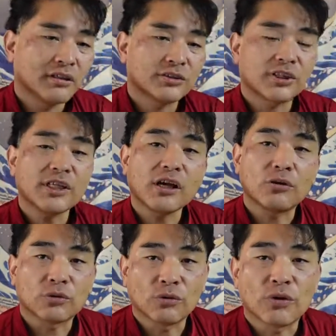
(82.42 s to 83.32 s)
好きな
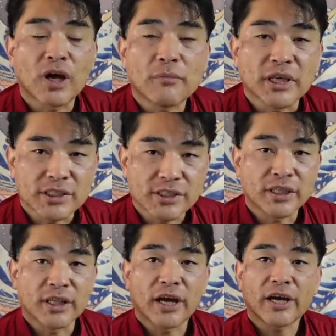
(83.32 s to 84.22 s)
ことを我慢し
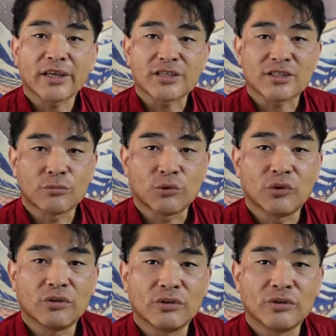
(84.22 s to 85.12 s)
て長生きしても
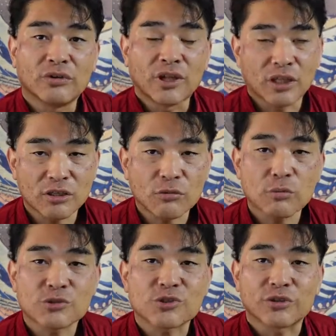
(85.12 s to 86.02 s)
何にも
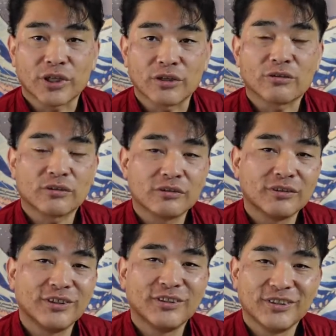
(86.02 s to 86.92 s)
面白くねえよ
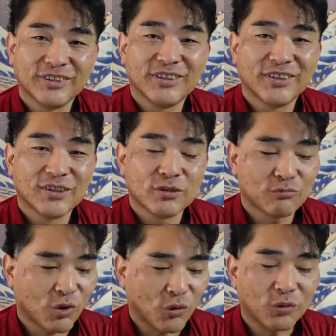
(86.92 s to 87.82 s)

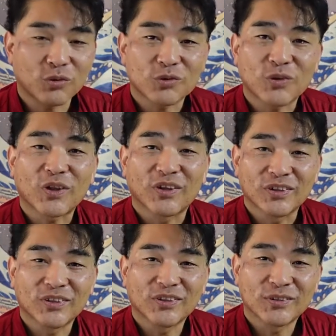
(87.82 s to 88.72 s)
とまあほんとそれで
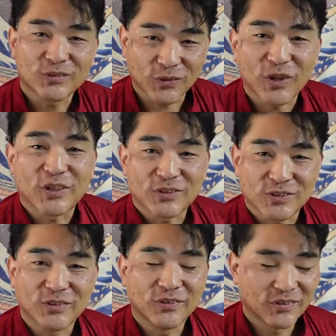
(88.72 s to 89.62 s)
それなんで
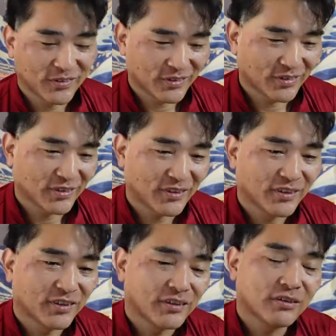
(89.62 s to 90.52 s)
すよ
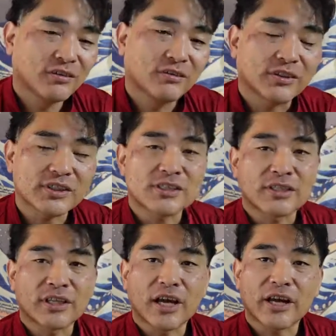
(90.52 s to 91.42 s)
私たち
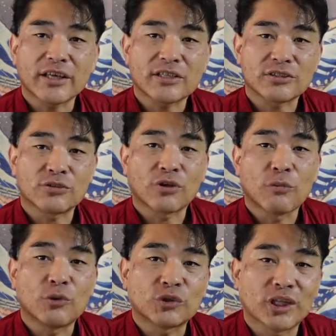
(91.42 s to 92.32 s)
は長生きするのが
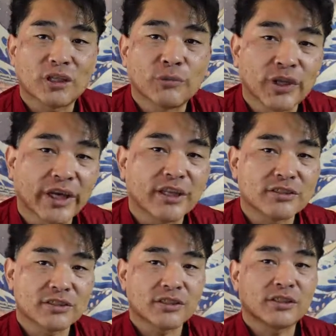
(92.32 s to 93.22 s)
目的でもないで
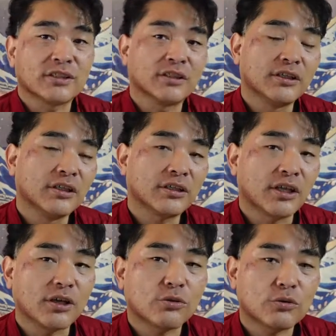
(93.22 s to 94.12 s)
すし
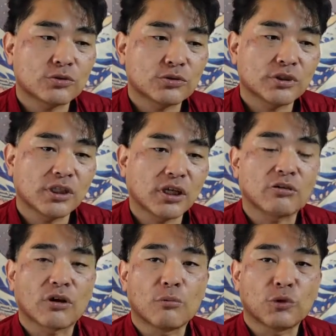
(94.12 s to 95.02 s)
健康にな
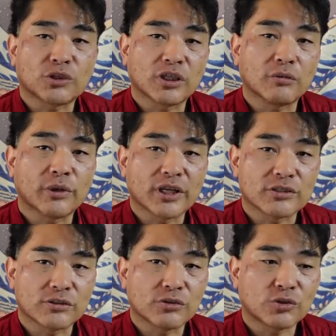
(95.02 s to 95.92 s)
るのが目的でもないん
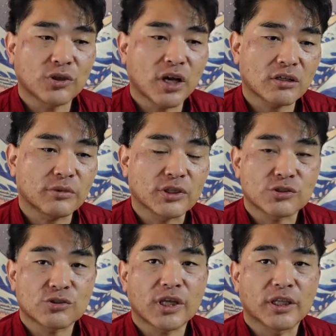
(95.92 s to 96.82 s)
ですよそれはあくまで
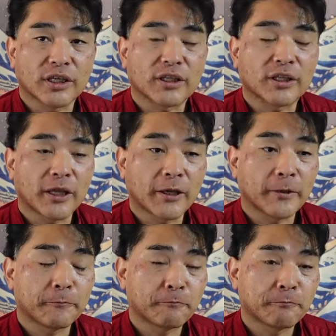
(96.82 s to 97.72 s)
手段であって